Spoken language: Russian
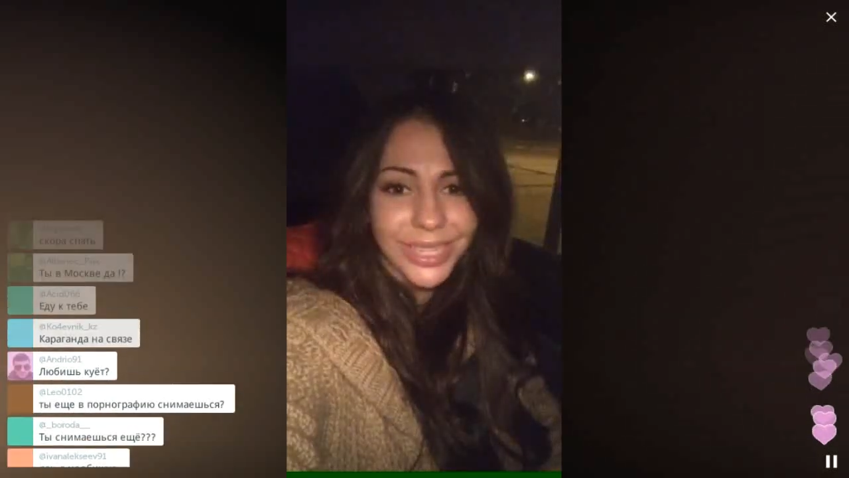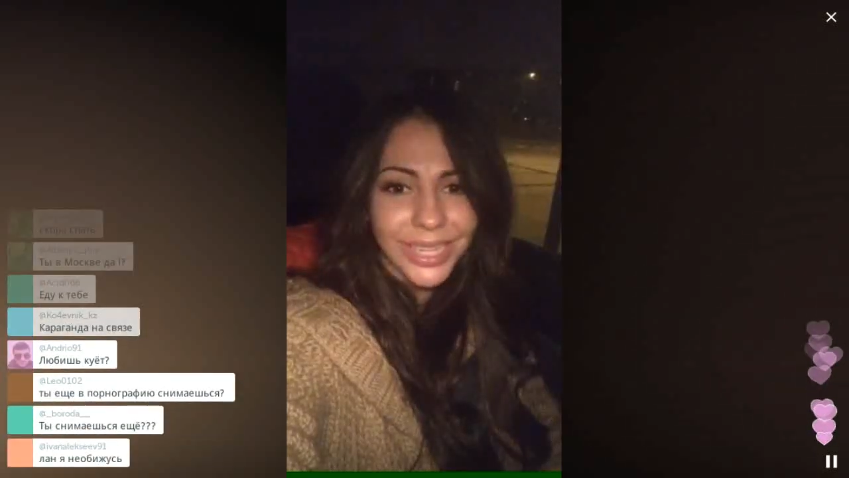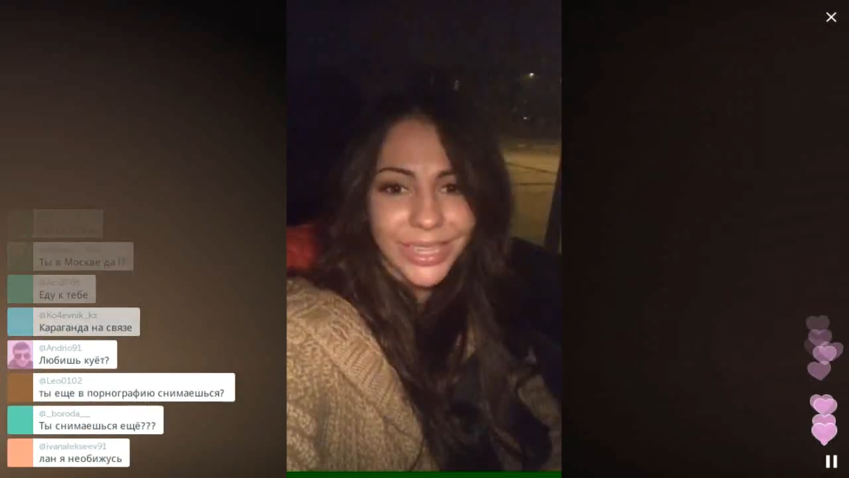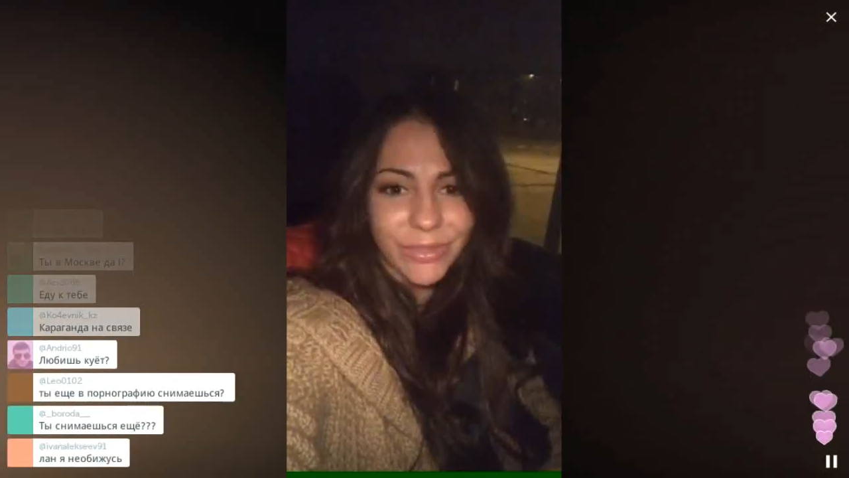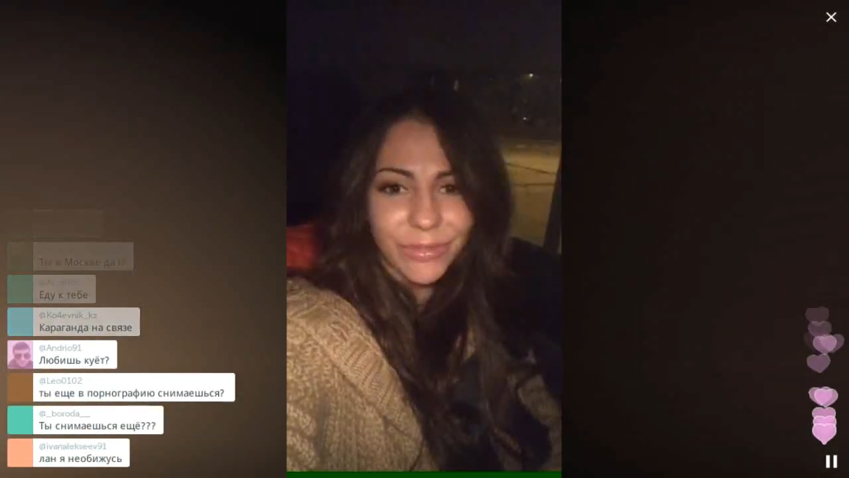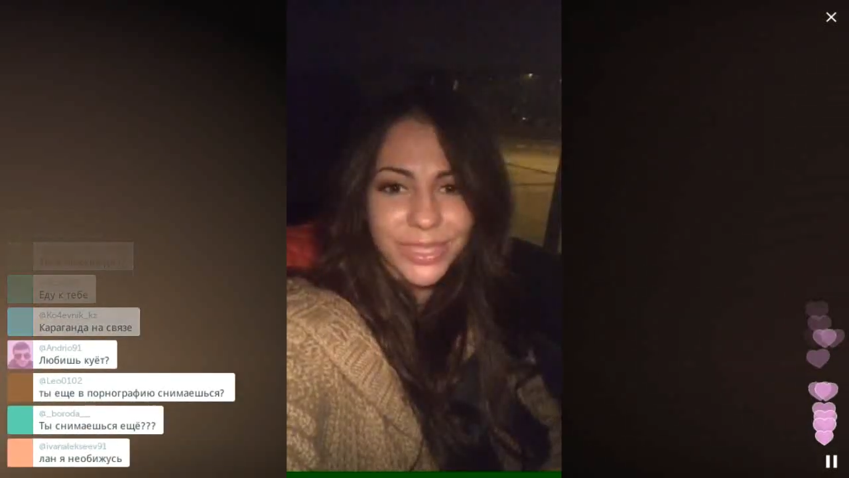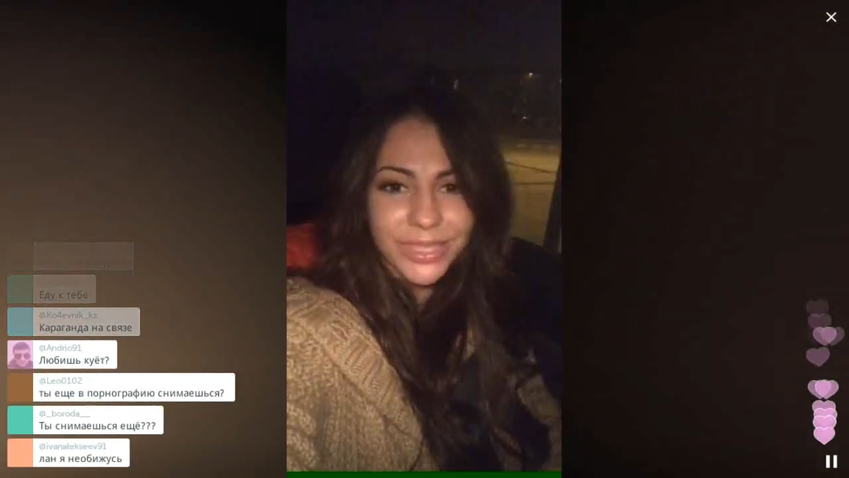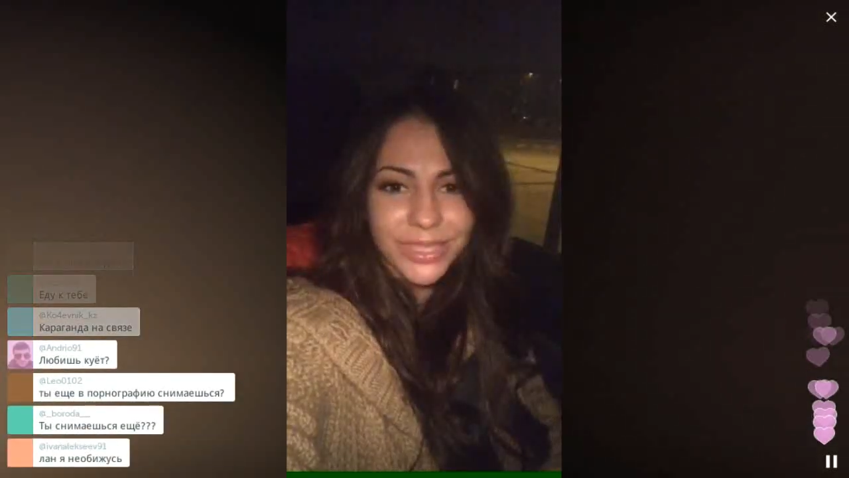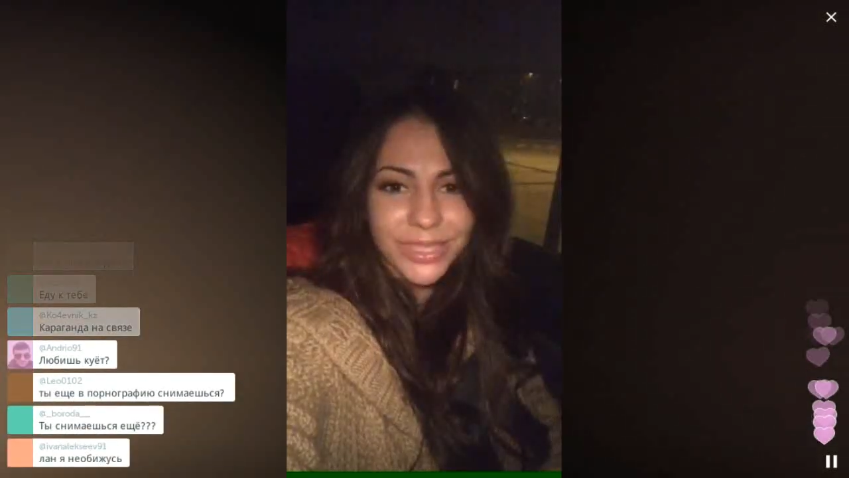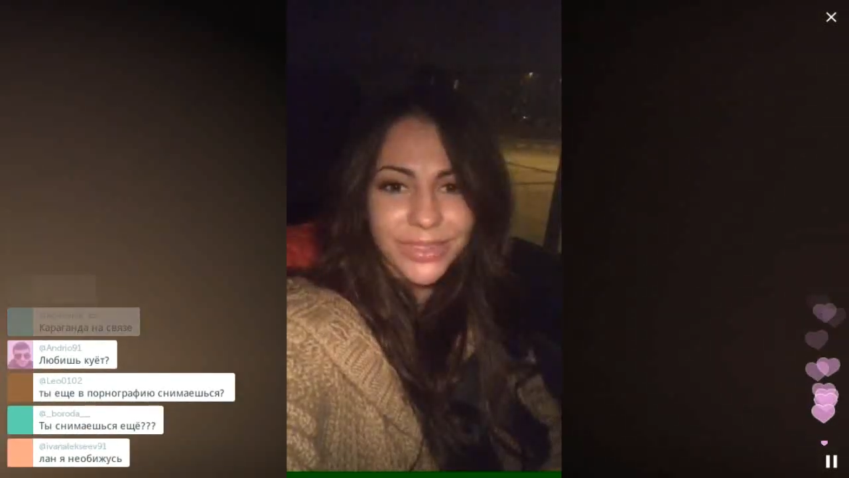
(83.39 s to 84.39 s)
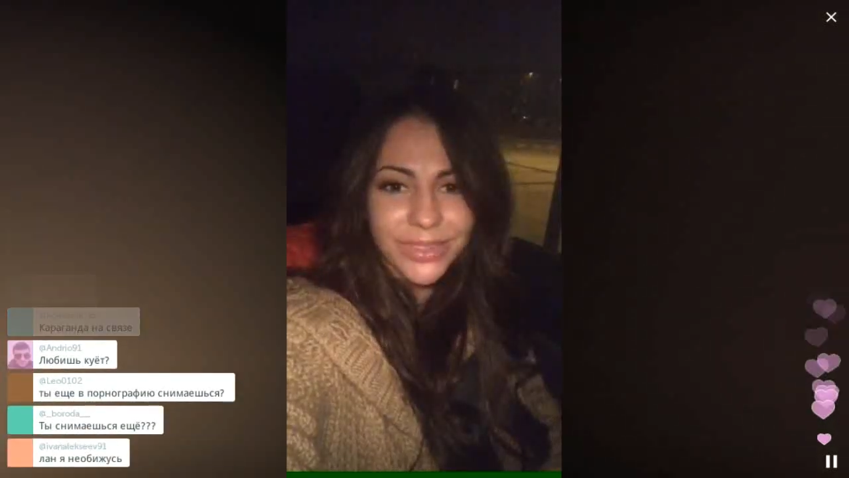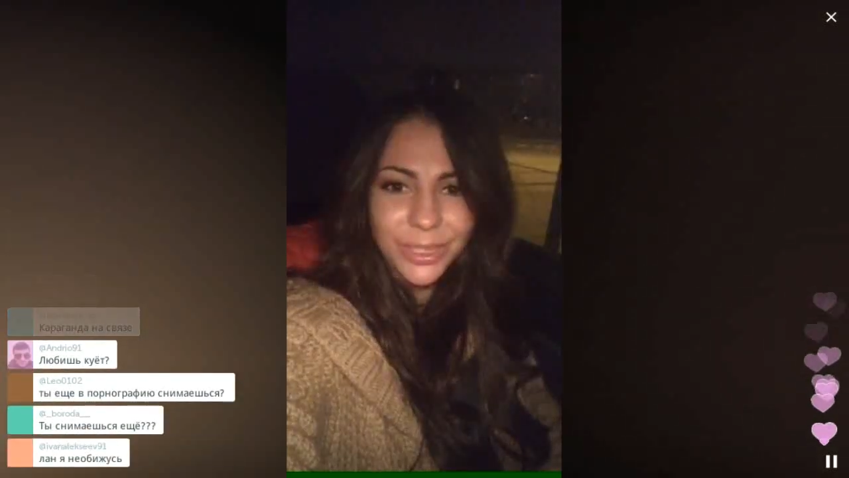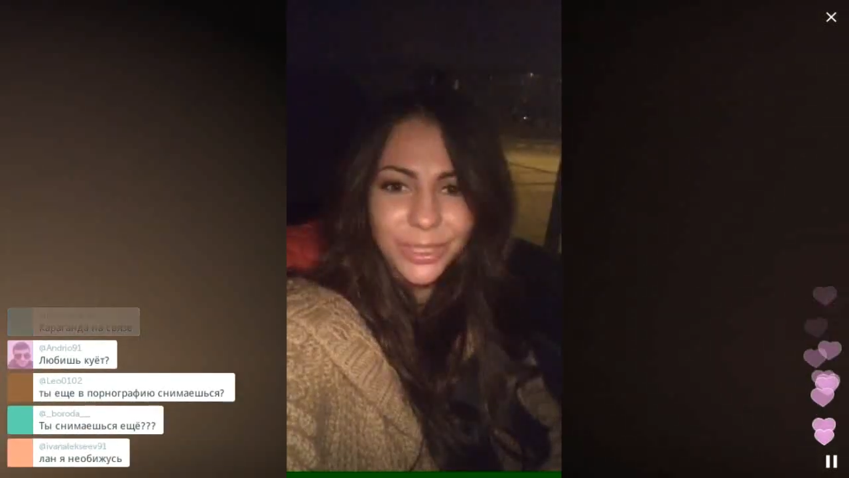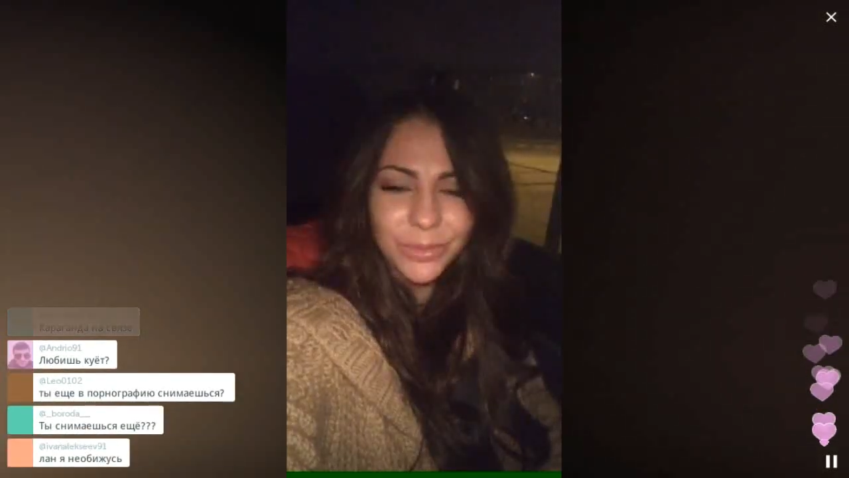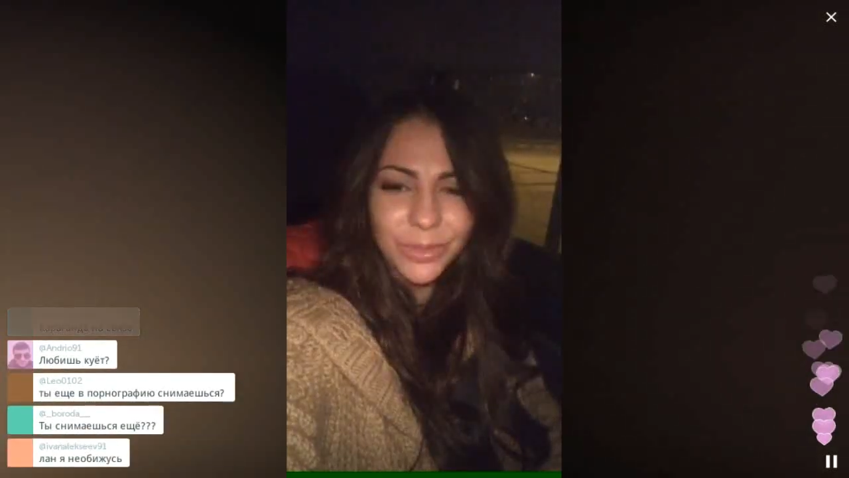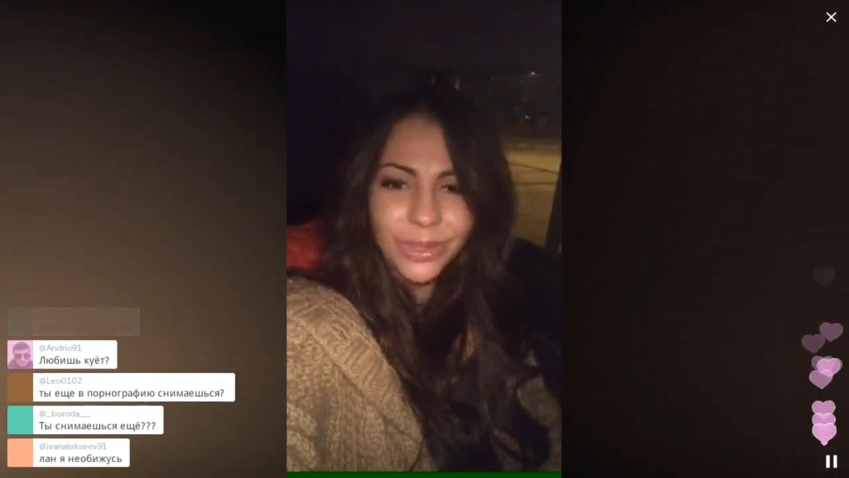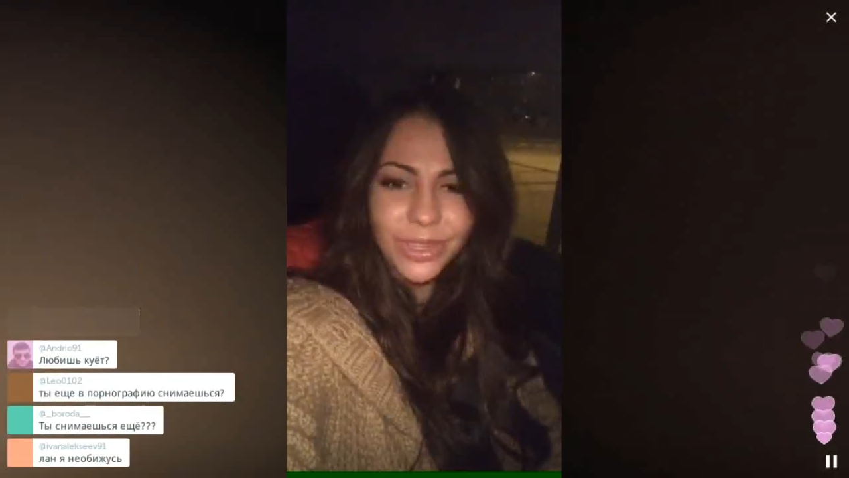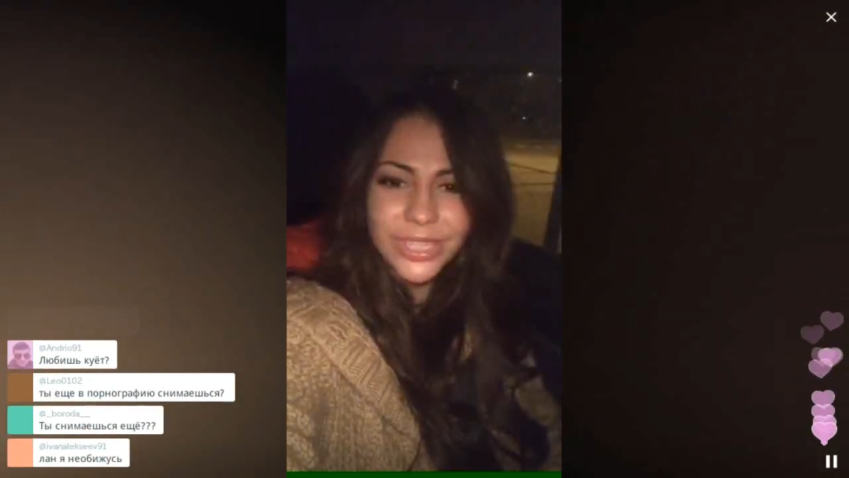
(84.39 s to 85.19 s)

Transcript: да, я в Москве, ты снимаешься порно.